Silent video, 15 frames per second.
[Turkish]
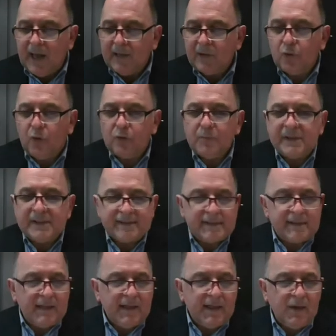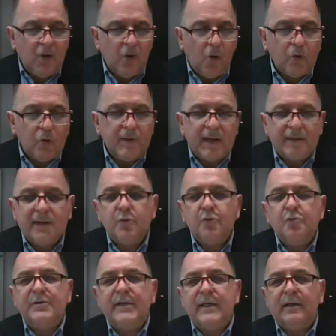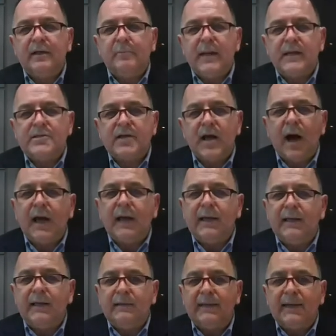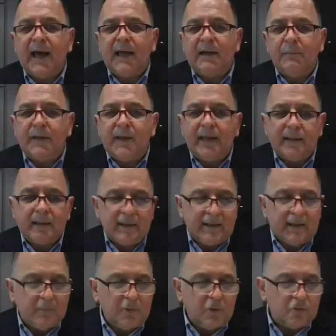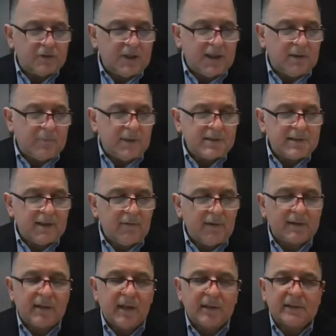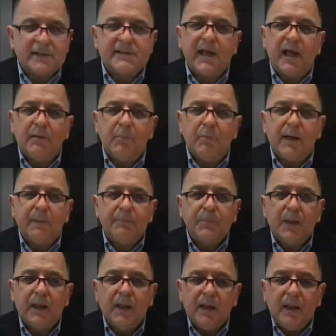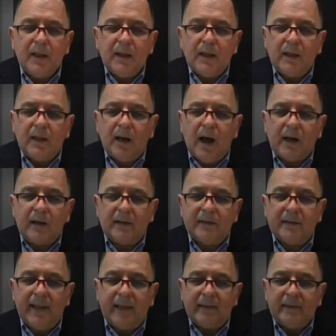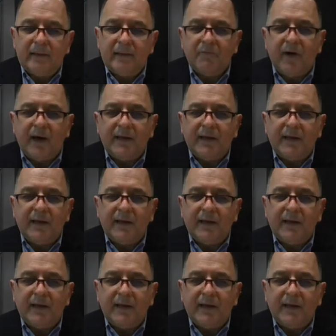dahil olmasıyla onlar da %25 ailenin diğer bireyleri gibi %25 devlet katkısı alma e, hakkında. Şu anda